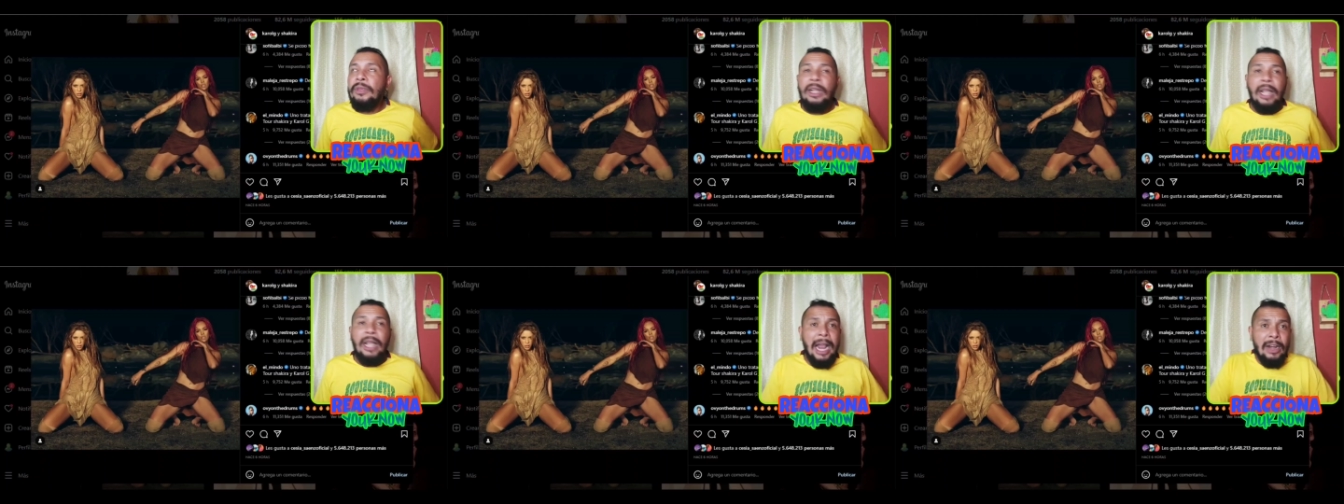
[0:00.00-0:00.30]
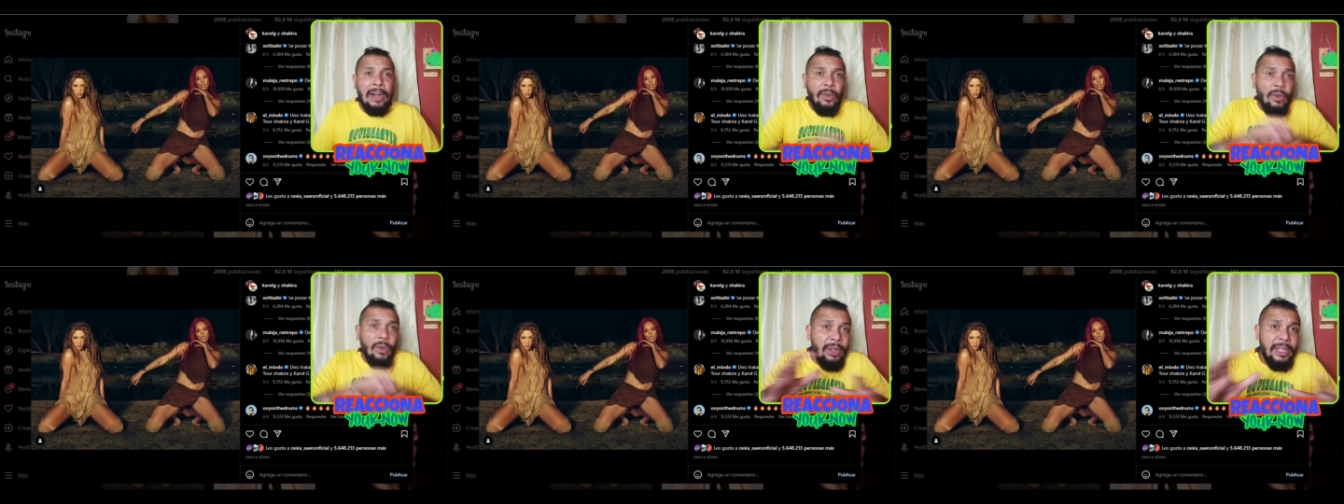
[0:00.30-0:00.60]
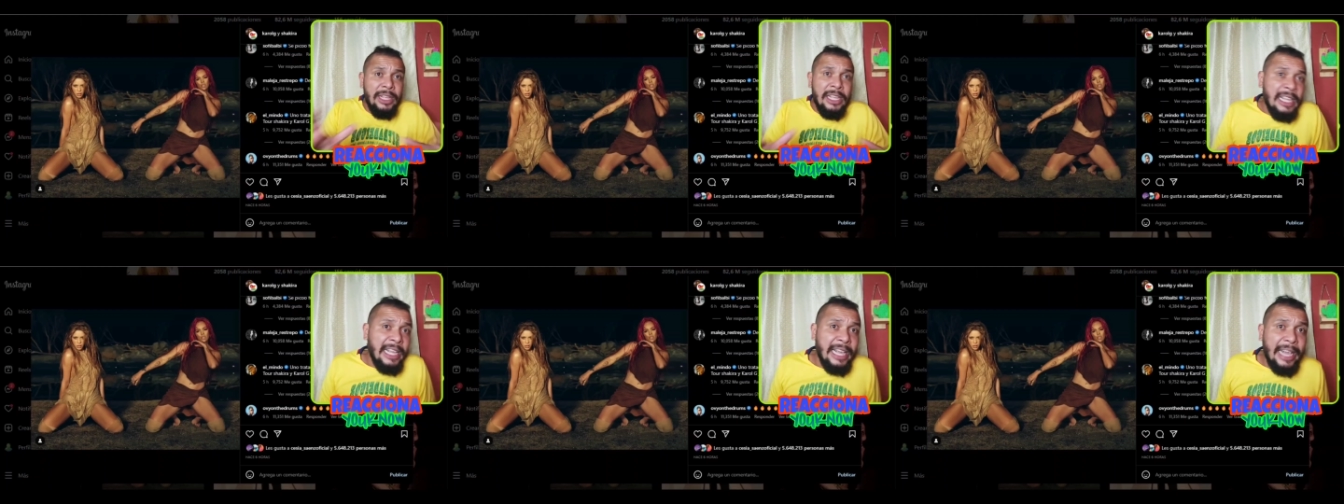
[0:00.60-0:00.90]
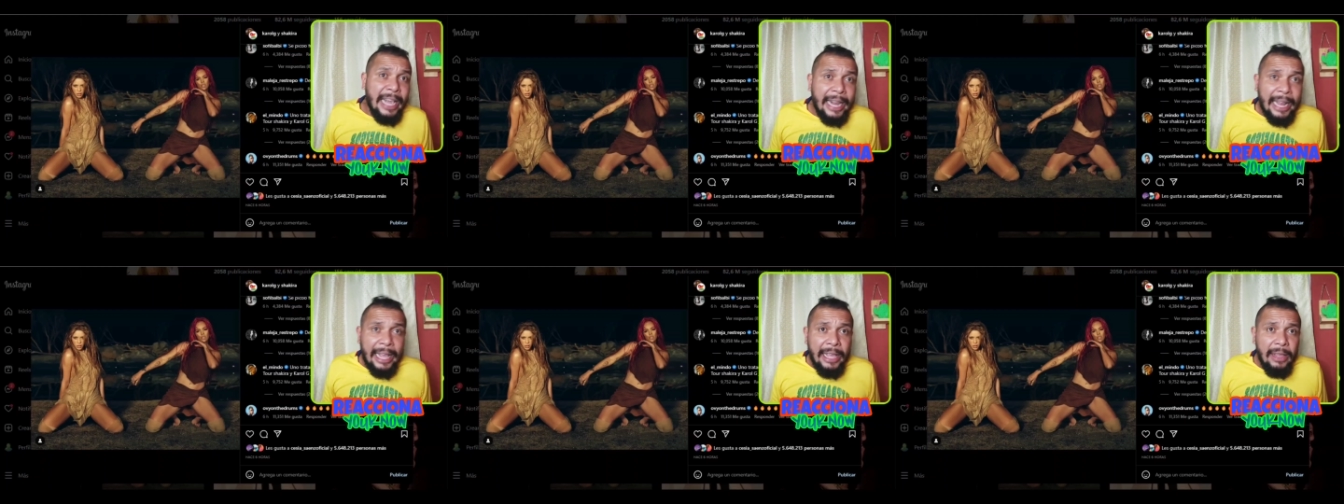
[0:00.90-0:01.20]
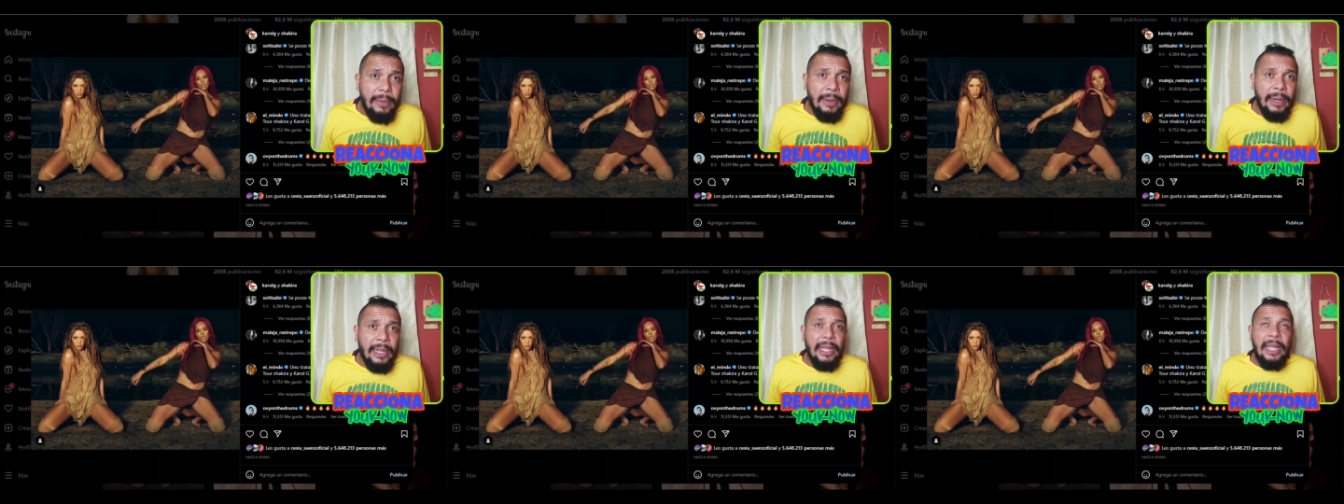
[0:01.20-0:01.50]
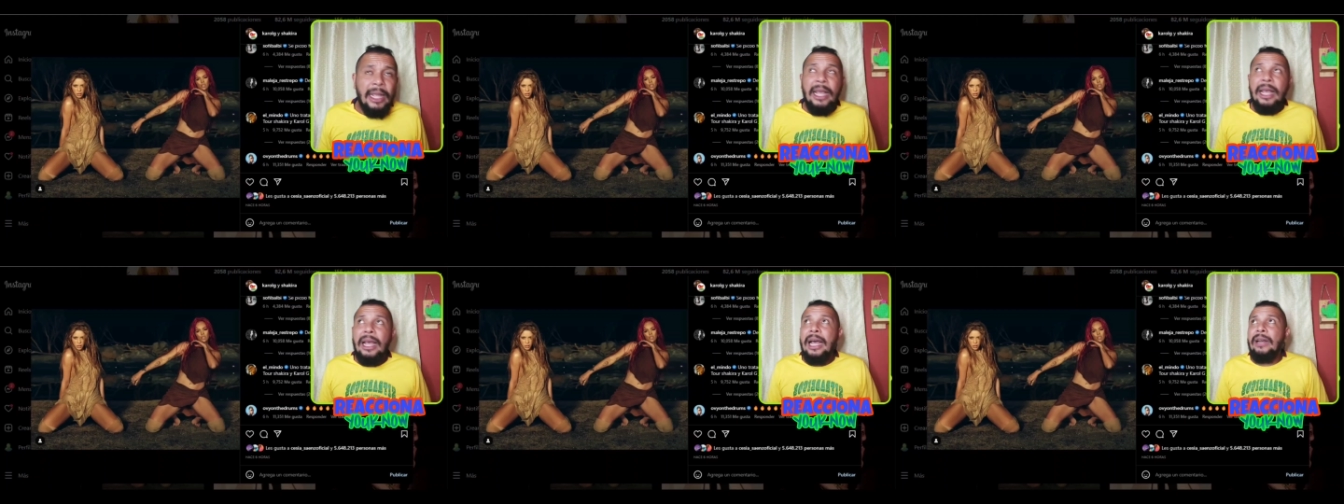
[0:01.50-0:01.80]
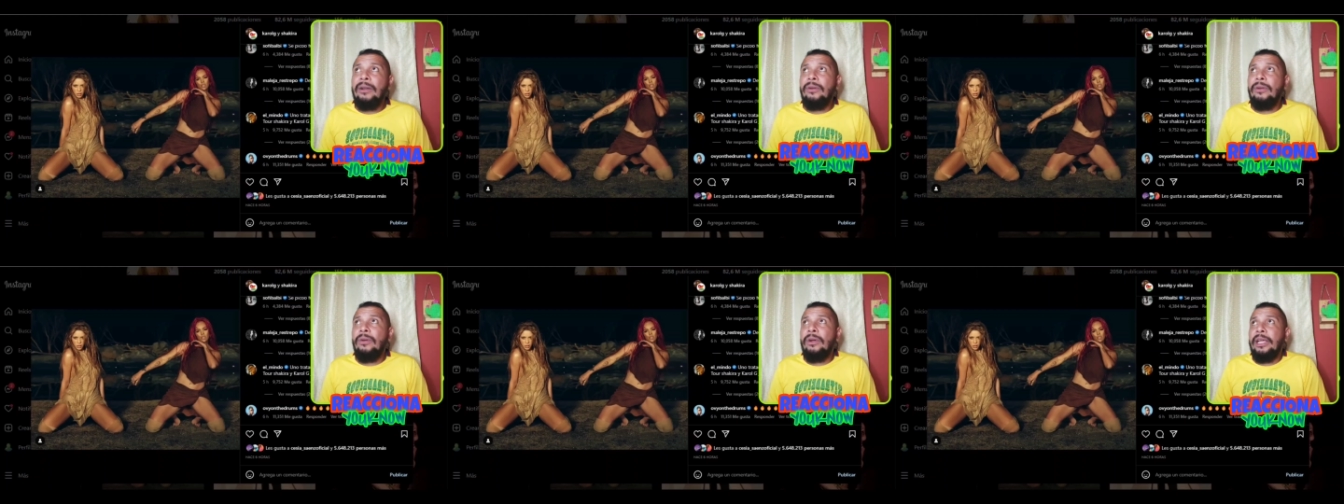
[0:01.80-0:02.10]
Algo increíble,
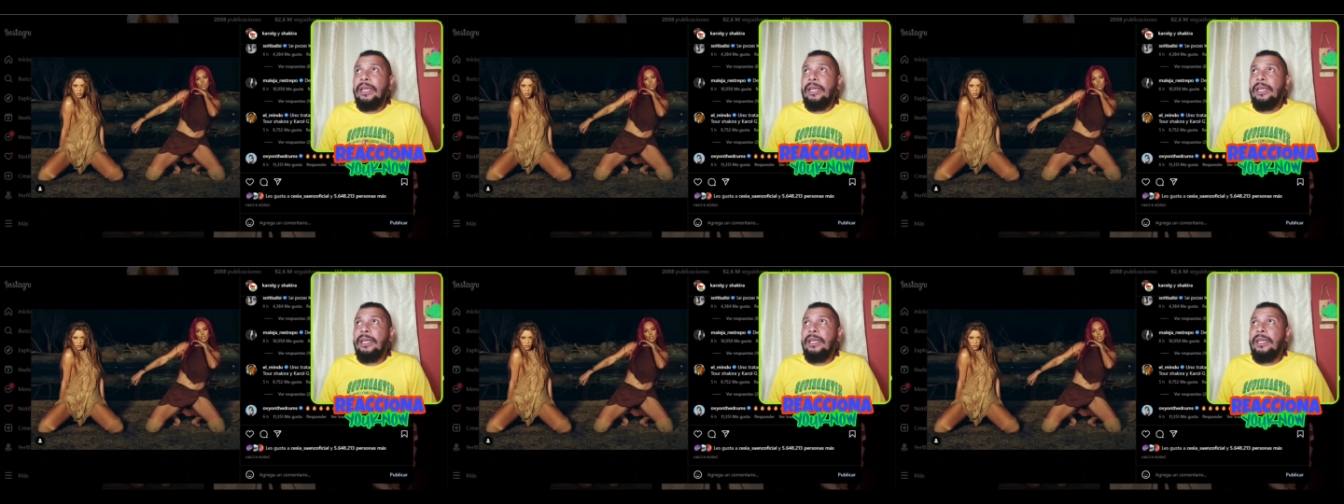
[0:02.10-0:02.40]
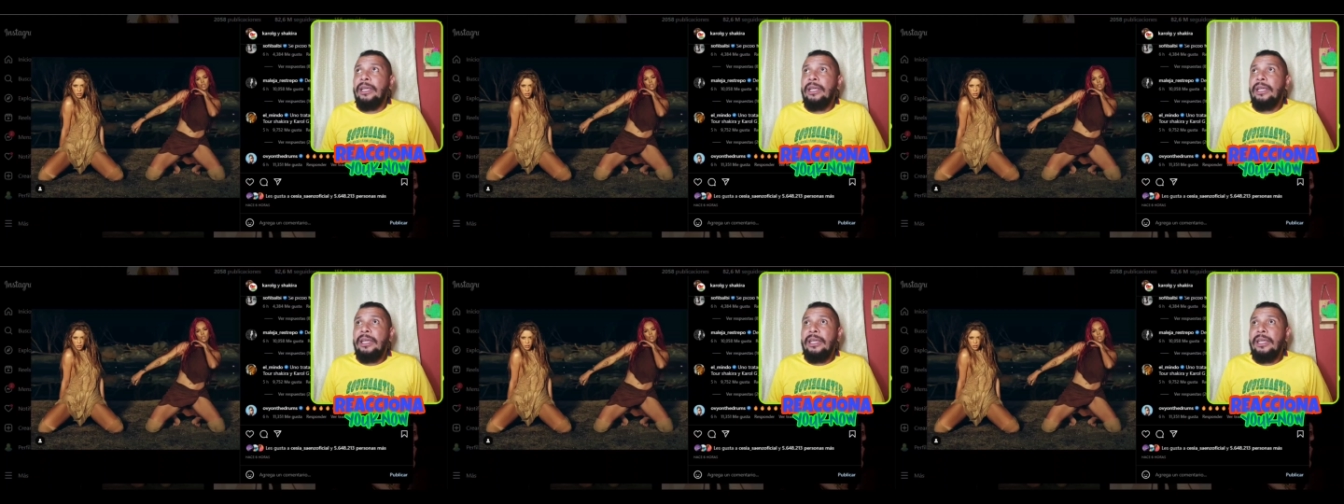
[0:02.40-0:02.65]
algo que,